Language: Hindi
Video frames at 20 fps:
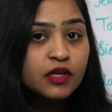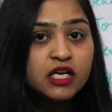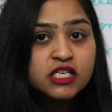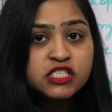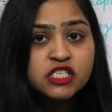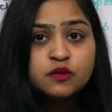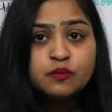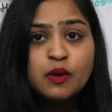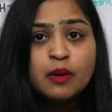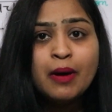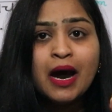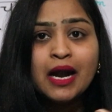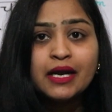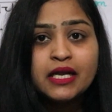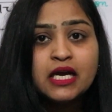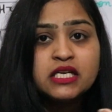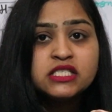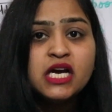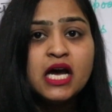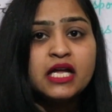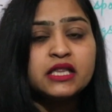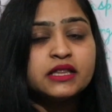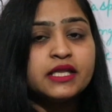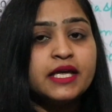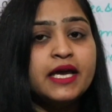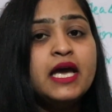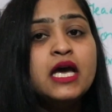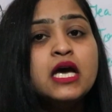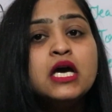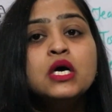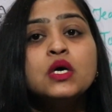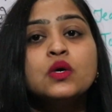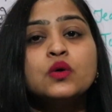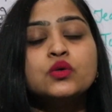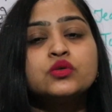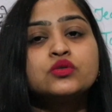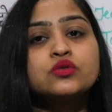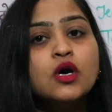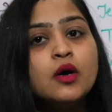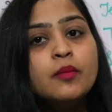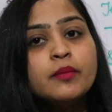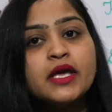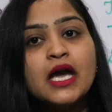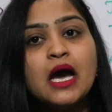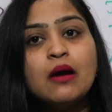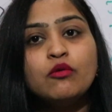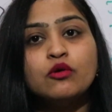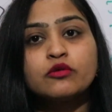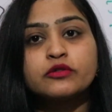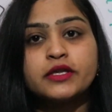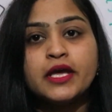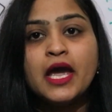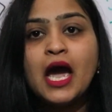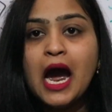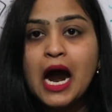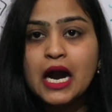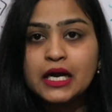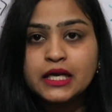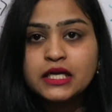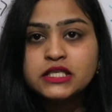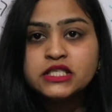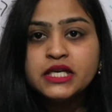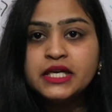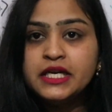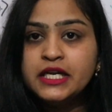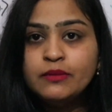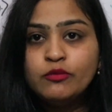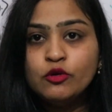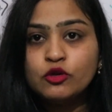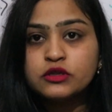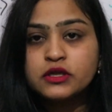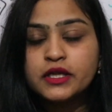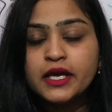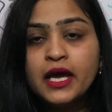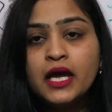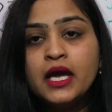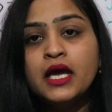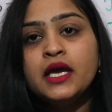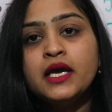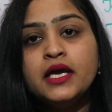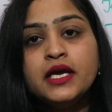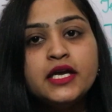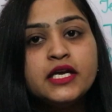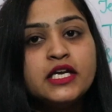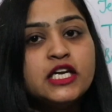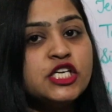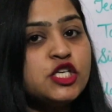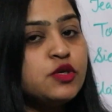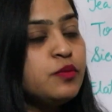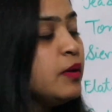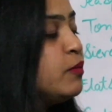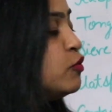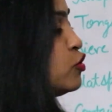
जिसमें हम आटा छानते हैं उसको हम क्या बोलते हैं आटा छलनी बोलते हैं इंग्लिश में हम